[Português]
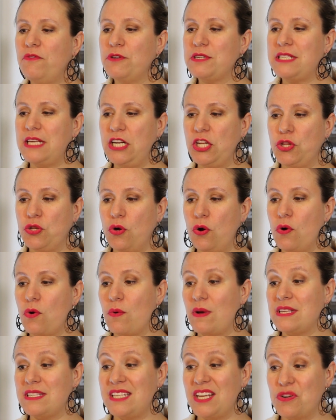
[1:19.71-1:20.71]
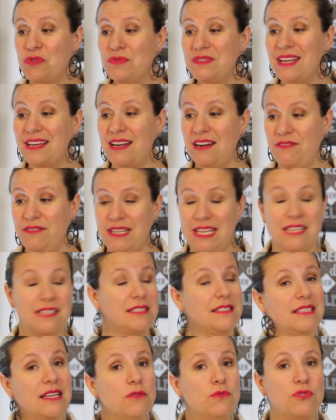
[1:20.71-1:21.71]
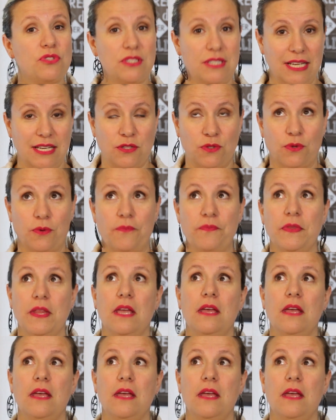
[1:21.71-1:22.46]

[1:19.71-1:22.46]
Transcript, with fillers: você lidou com a segunda gravidez tão cedo?